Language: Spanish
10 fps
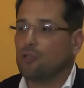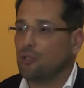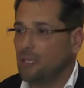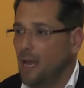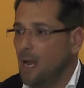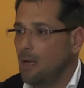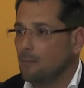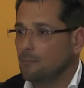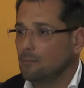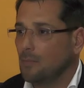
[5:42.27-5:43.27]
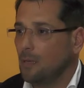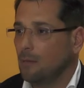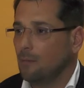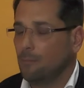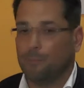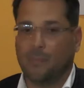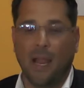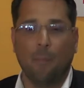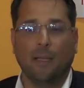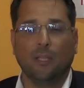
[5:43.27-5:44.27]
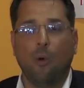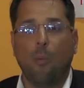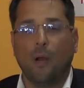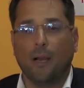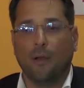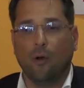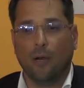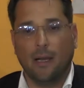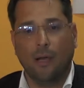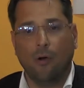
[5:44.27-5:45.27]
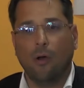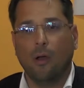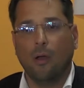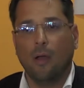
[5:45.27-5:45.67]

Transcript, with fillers: social. El Partido Popular de los Ralejos